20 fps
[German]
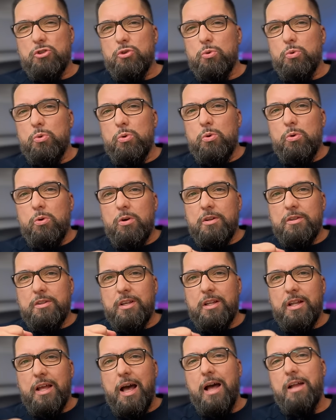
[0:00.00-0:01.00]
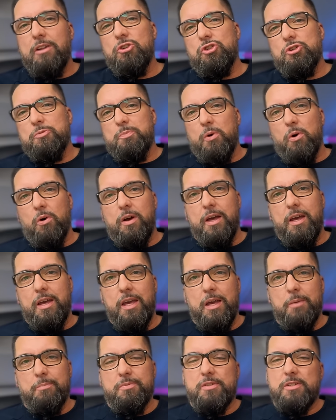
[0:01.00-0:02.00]
du den Anspruch
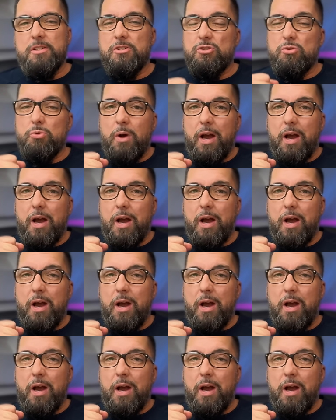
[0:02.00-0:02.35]
erhebst, dass du